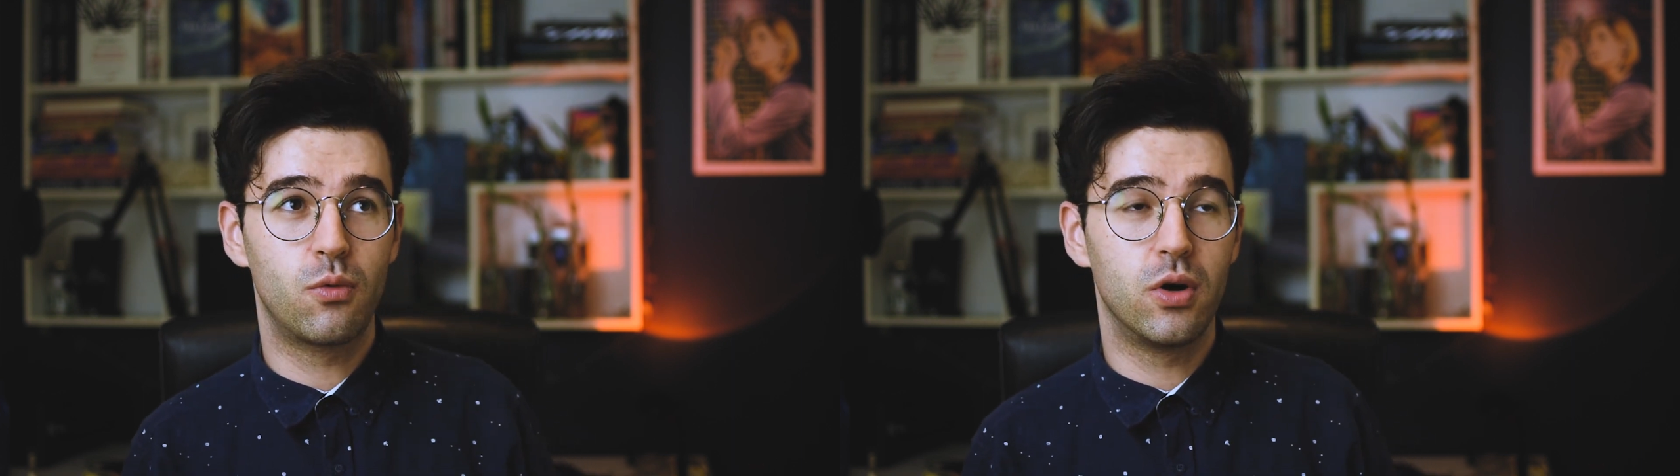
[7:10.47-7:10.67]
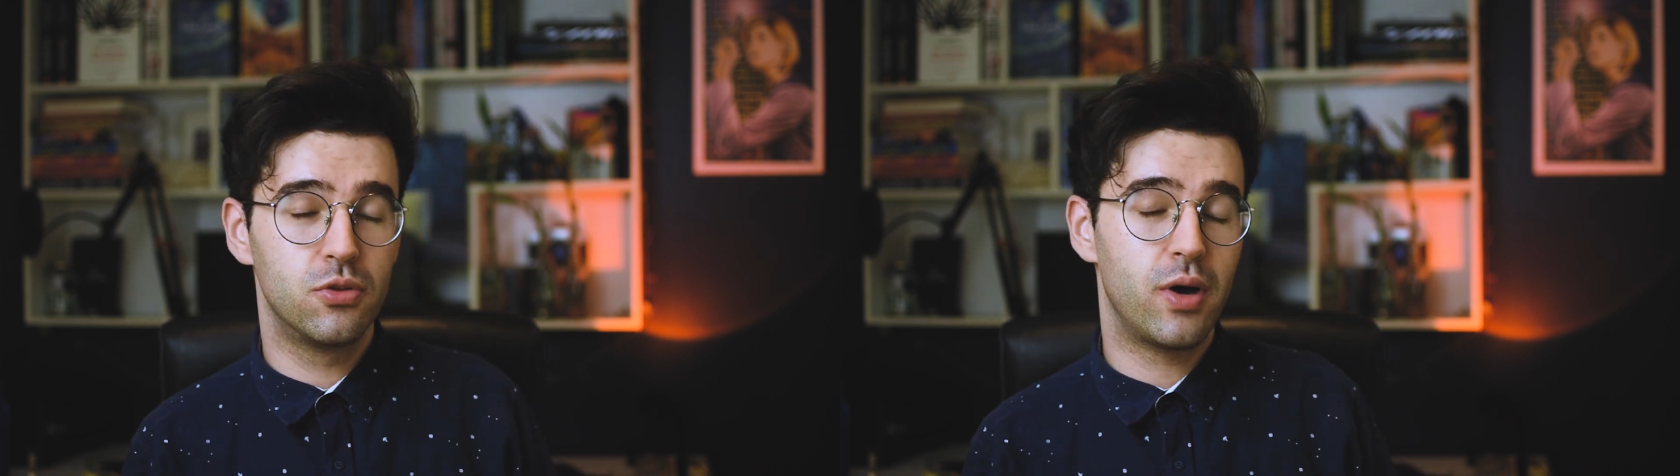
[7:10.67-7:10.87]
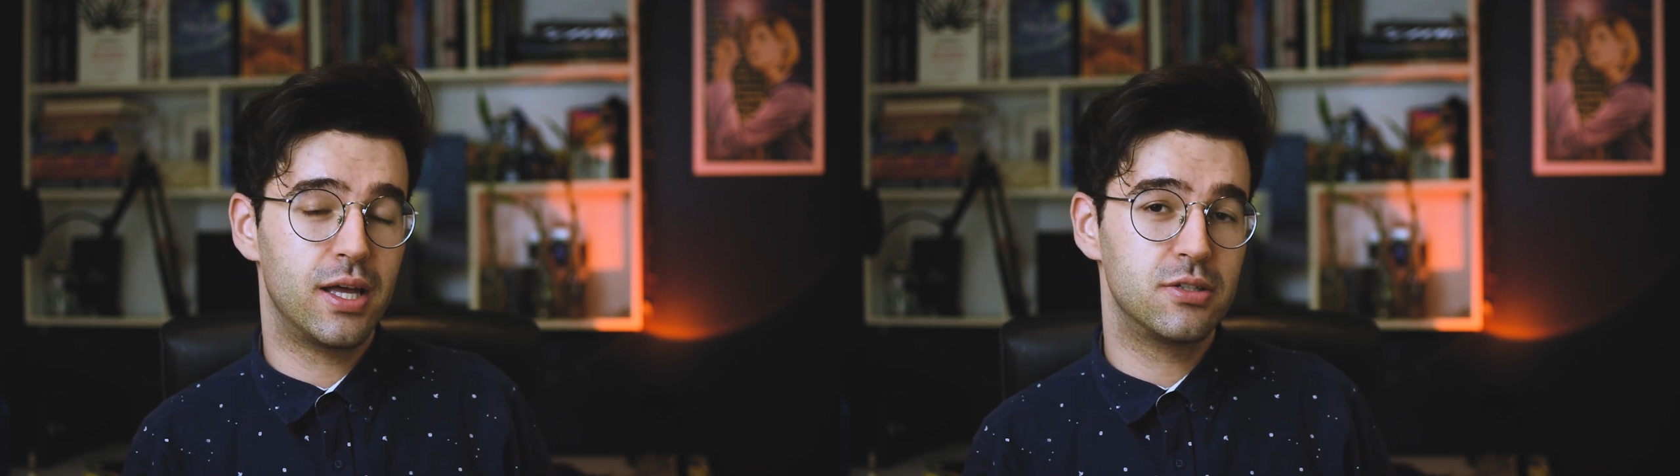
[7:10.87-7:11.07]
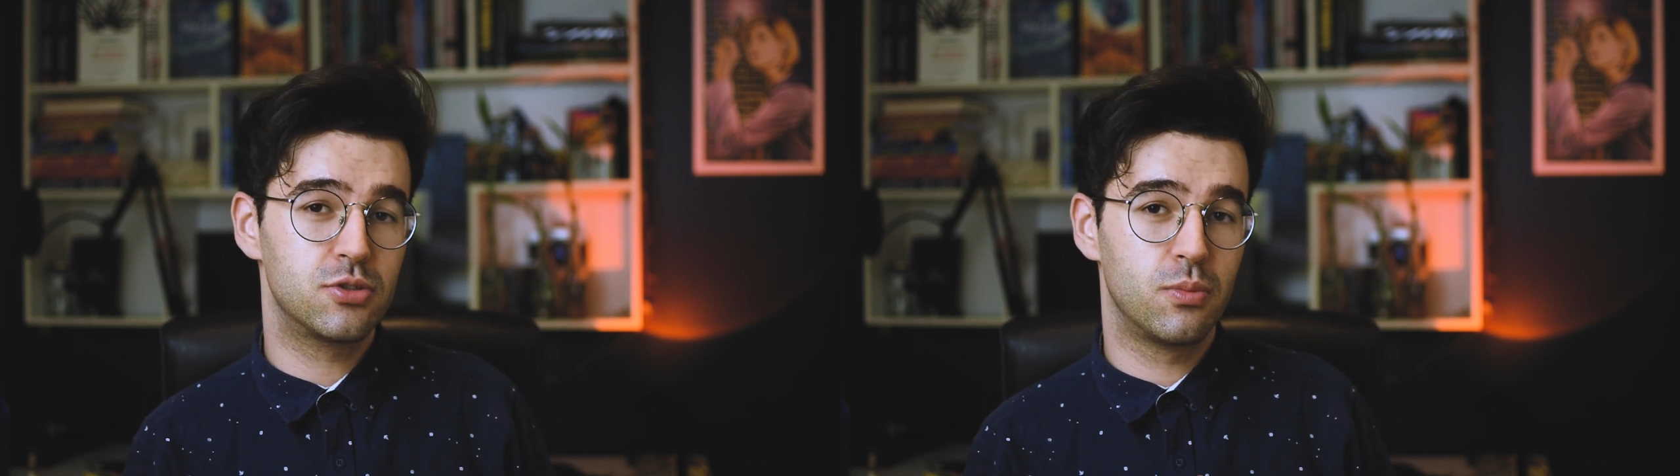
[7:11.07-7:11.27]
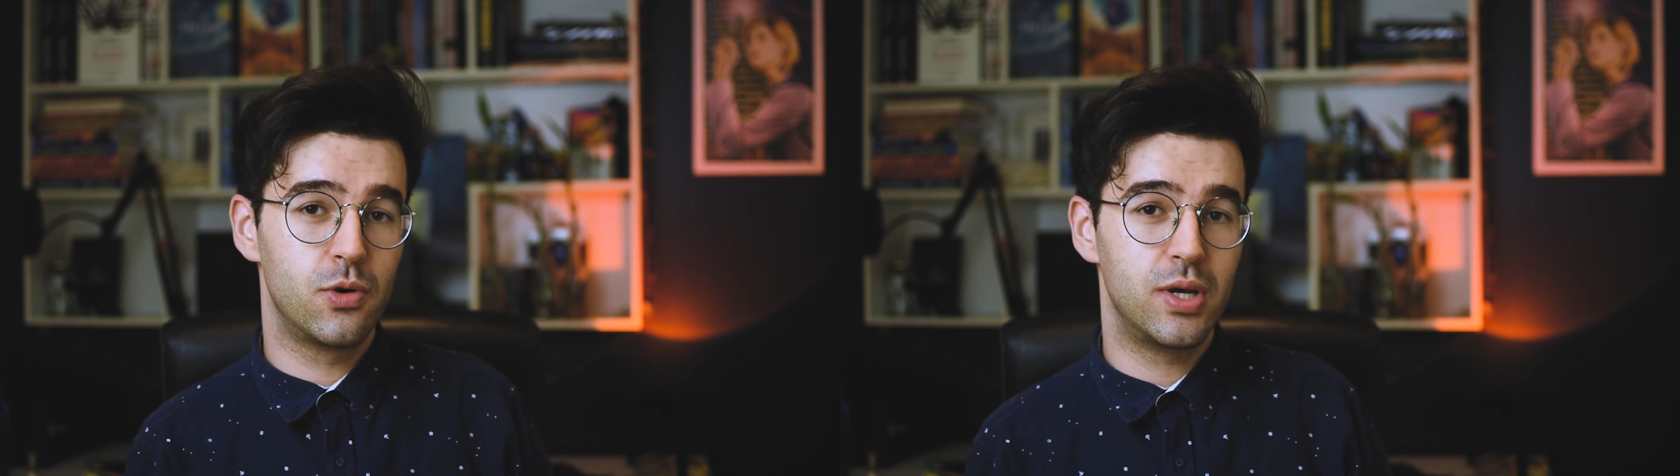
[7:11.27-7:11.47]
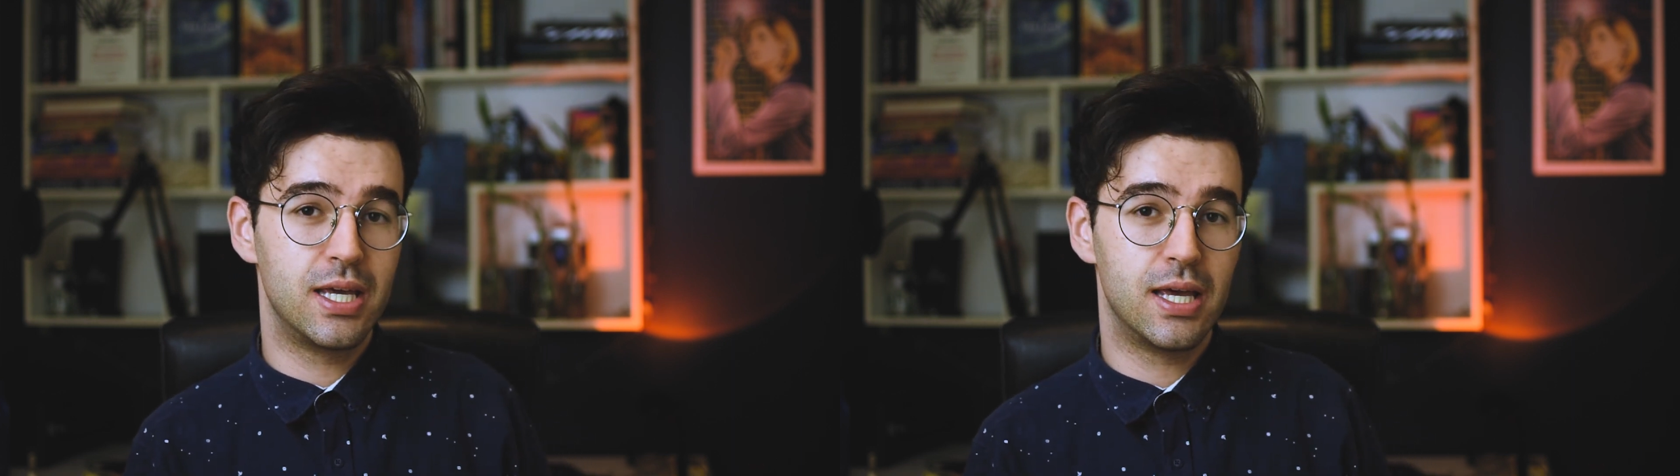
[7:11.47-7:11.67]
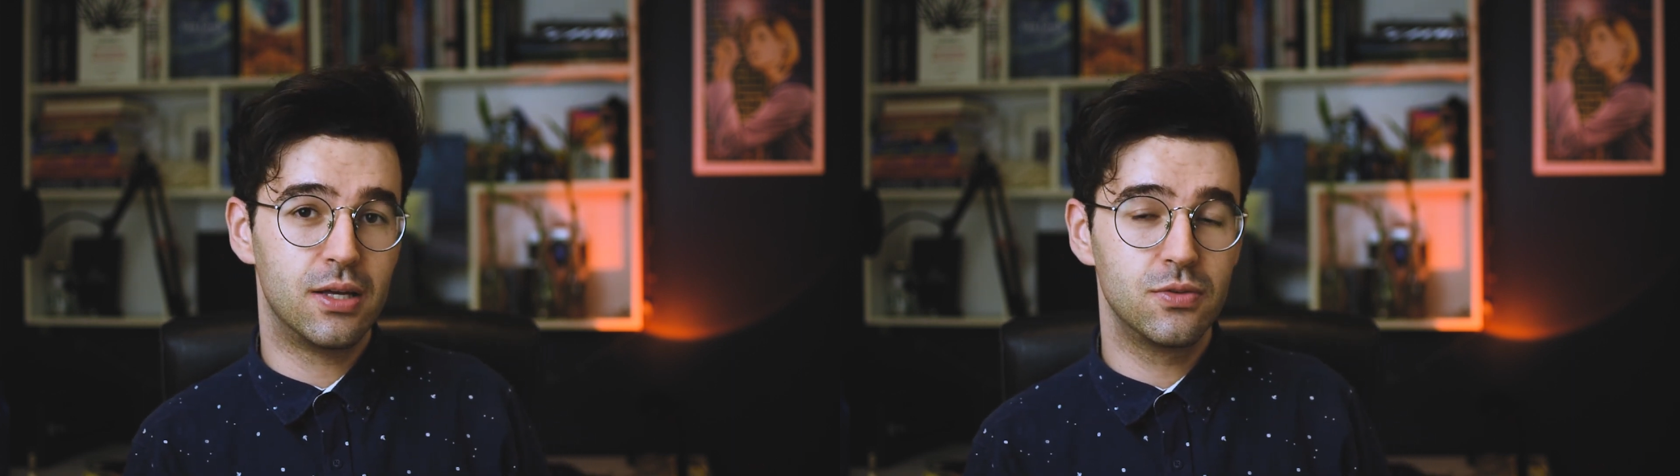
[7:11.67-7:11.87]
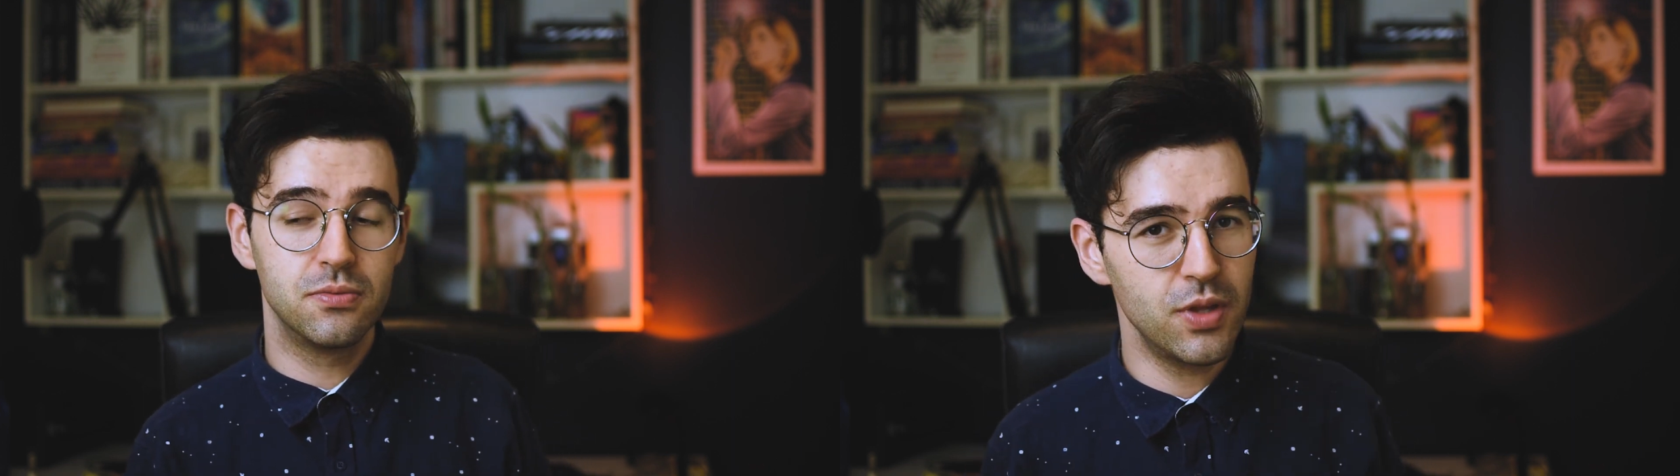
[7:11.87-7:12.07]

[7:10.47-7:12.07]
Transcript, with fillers: quando é sobre o enredo,